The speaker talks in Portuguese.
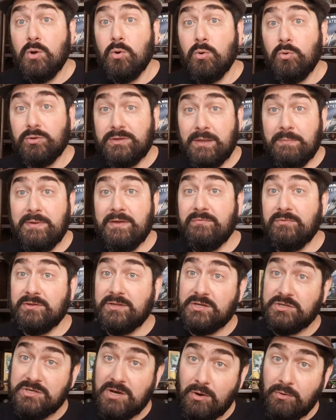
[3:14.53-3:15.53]
eu também vou
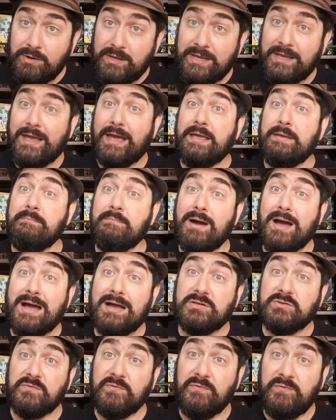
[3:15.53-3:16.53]
deixar o link aí embaixo,